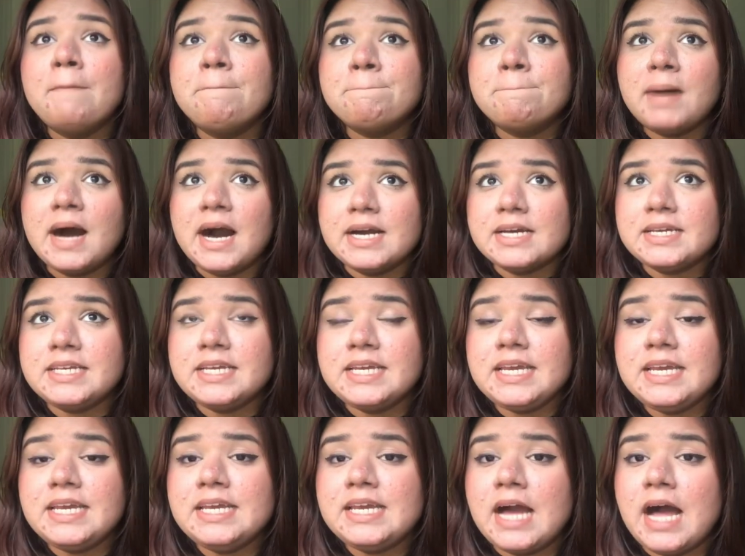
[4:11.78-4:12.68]

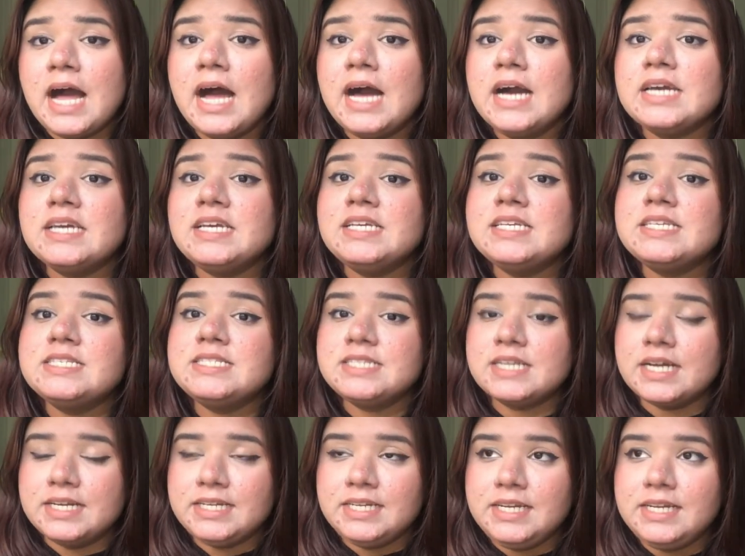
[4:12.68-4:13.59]
बाकी यहाँ की
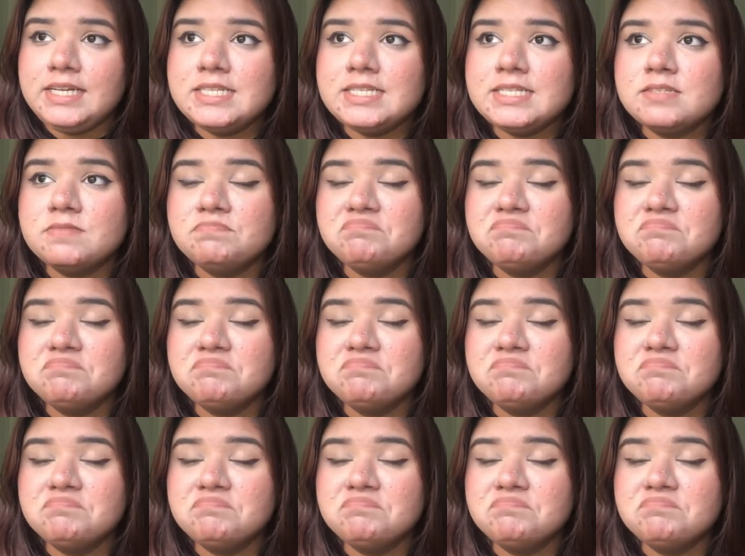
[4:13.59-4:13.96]
स्टडीज